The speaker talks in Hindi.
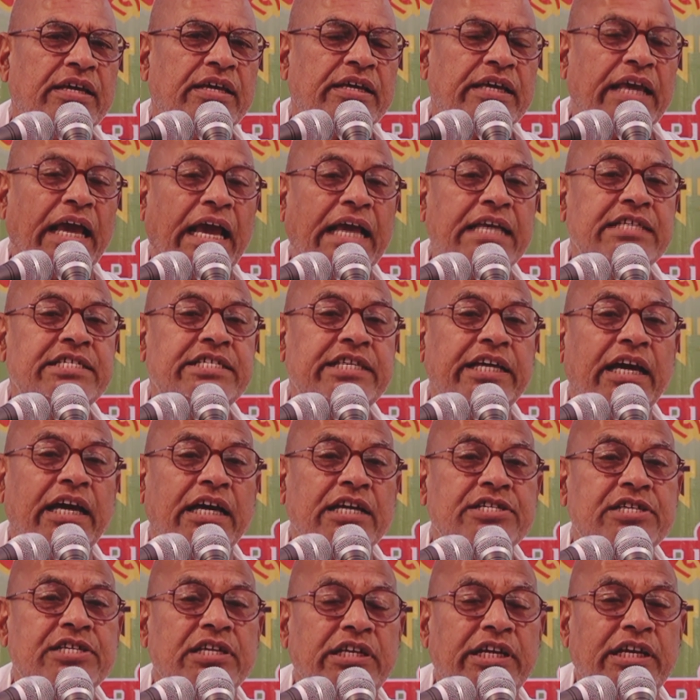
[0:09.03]
कि ऐसे
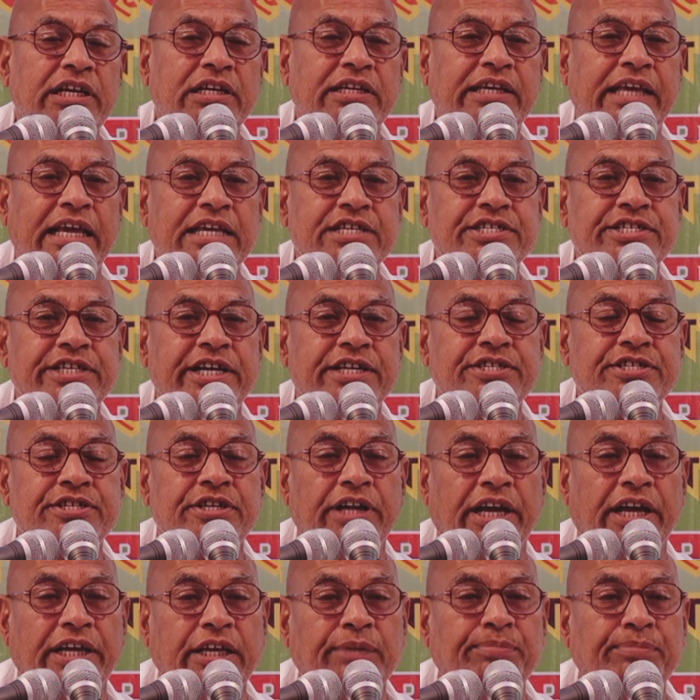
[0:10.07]
अश्लील के सिर्फ
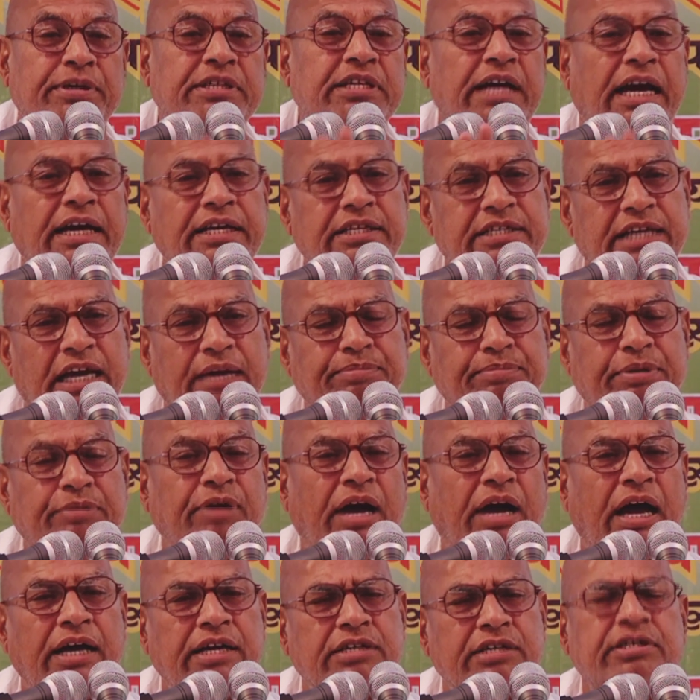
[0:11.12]
नहीं बजाई जाए
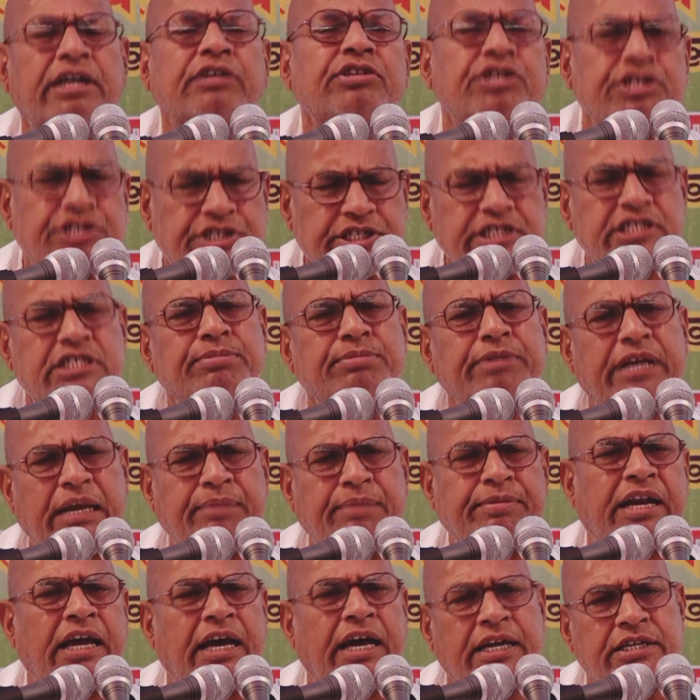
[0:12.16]
विवाह ऐसा किसी समय नहीं
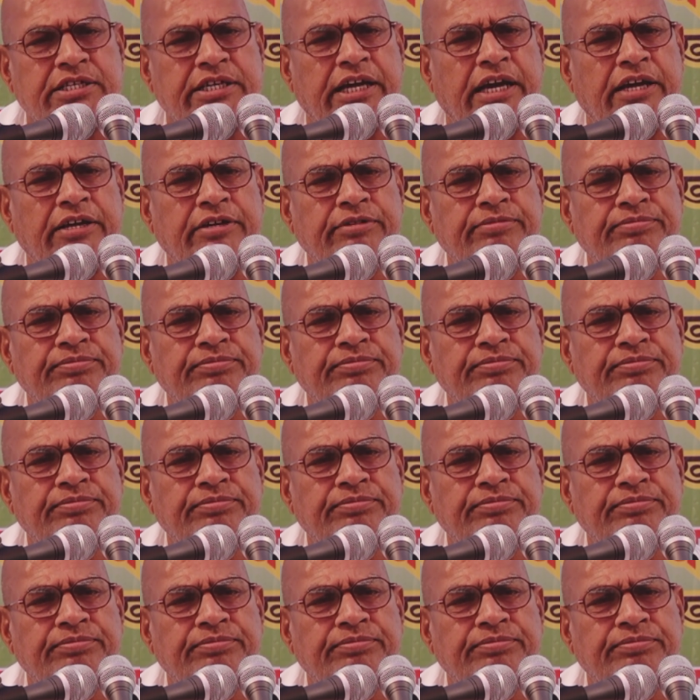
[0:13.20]
बनाया जाए